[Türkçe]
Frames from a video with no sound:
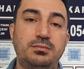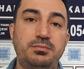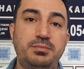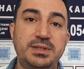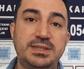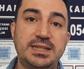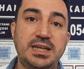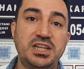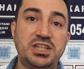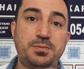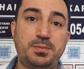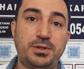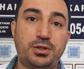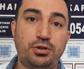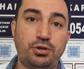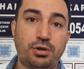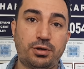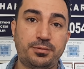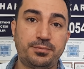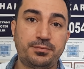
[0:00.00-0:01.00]
Bizde iş
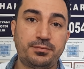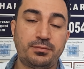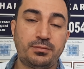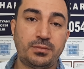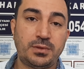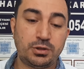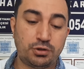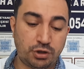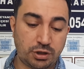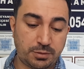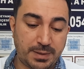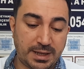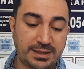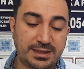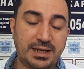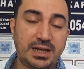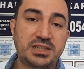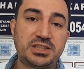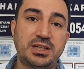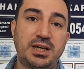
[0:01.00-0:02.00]
bitiyor. Çünkü ben
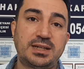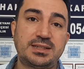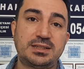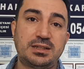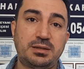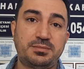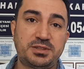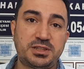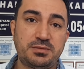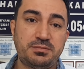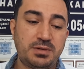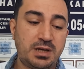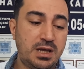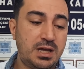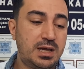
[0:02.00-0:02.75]
dilekçe hazırlamışım.